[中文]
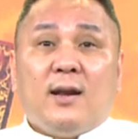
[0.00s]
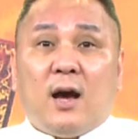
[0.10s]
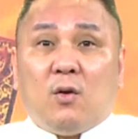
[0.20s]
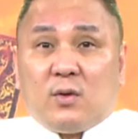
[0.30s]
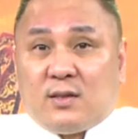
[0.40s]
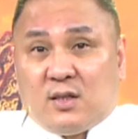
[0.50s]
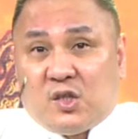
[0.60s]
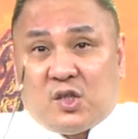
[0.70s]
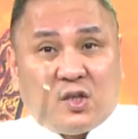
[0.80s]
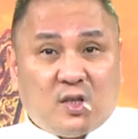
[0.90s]
然后我
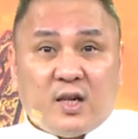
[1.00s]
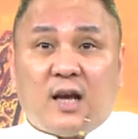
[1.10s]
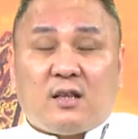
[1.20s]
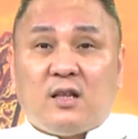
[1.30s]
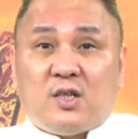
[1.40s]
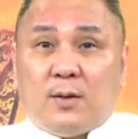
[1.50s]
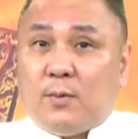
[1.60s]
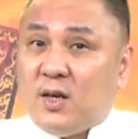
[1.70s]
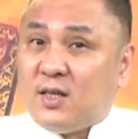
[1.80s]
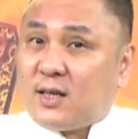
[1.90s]
这两天的节
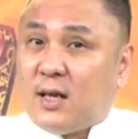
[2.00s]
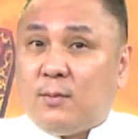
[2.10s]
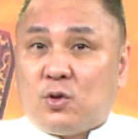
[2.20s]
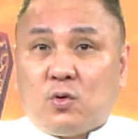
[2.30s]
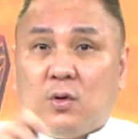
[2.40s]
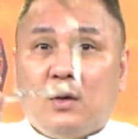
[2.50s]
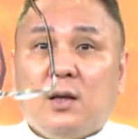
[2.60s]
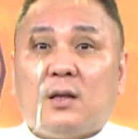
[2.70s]
目一直跟你们说，